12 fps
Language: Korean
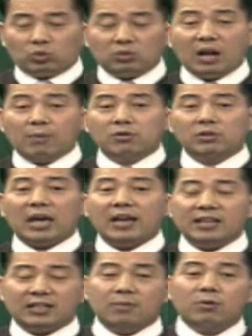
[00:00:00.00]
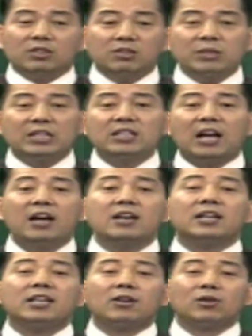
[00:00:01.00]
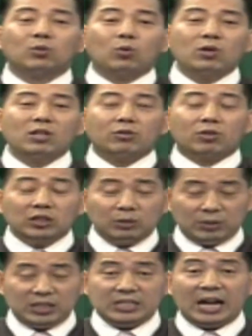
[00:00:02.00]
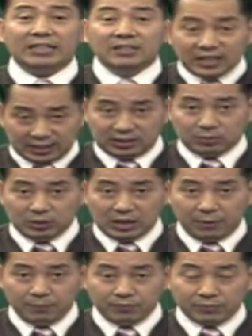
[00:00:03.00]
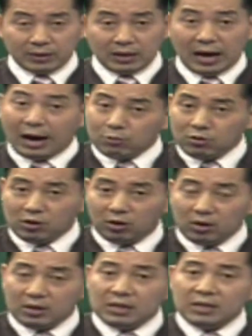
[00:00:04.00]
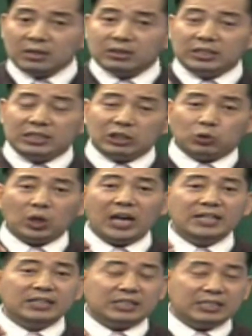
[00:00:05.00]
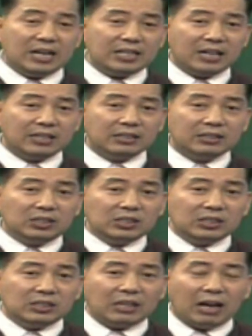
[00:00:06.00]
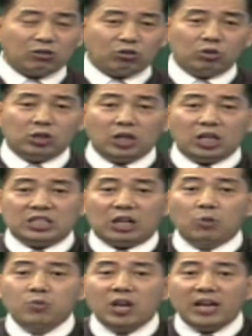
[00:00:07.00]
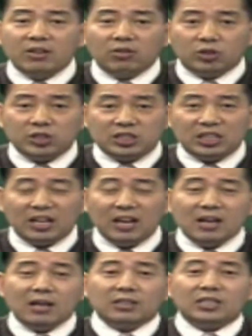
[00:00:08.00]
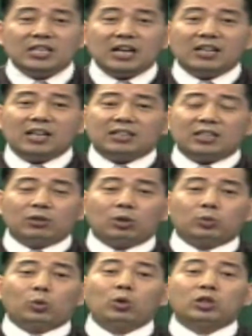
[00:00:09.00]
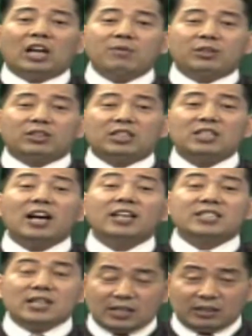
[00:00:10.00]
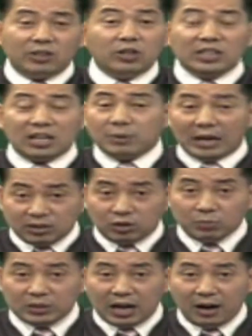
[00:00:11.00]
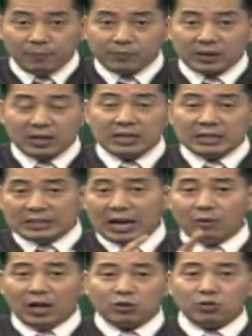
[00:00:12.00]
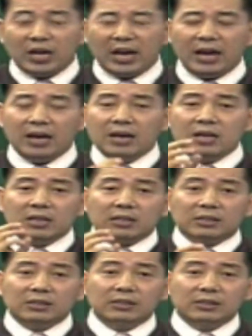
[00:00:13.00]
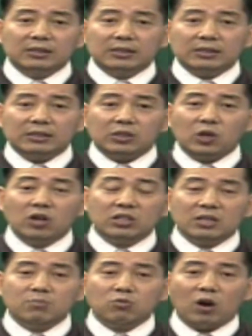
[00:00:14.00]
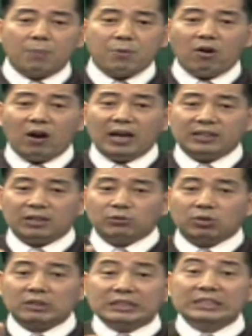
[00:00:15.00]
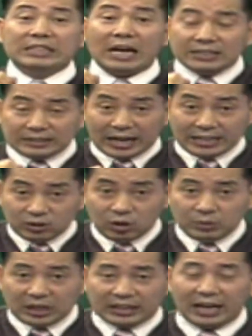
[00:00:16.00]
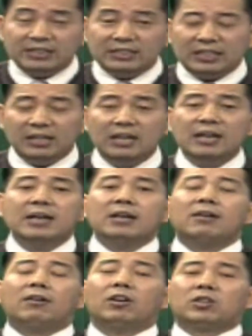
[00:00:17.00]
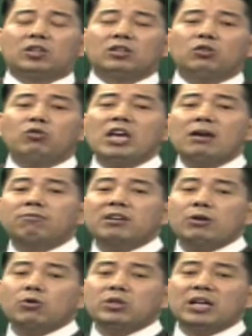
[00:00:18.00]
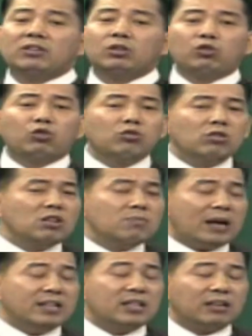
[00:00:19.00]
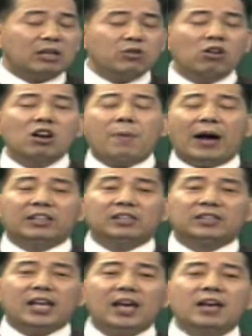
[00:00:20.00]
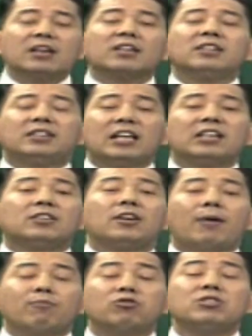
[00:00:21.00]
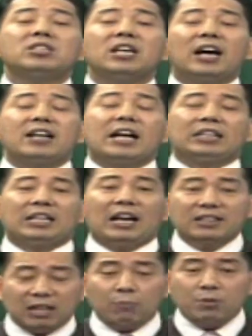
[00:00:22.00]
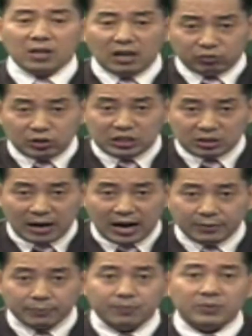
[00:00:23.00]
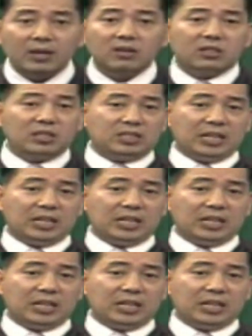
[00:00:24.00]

나무를 깨니까 뭐 금이 이긴다, 이런 논리로 성립되지는 않는다겠습니다. 아울러 지지 속에 있는 지장간은 틀을 갖추고 거기에 점유해 있는 것이지 지장간끼리 서로 놀러 다니면서 친하게 지낸다, 이런 개념은 아닌 겁니다. 사화 중에 그 경금과 병화가 있다고 서로 극하는 건 아닌 겁니다. 단지 어떤 그 외부의 요인에 의해서 충을 받는다거나 형을 받을 때 그때는 그러한 문제가 나타난다고 표현할 수 있지만, 지지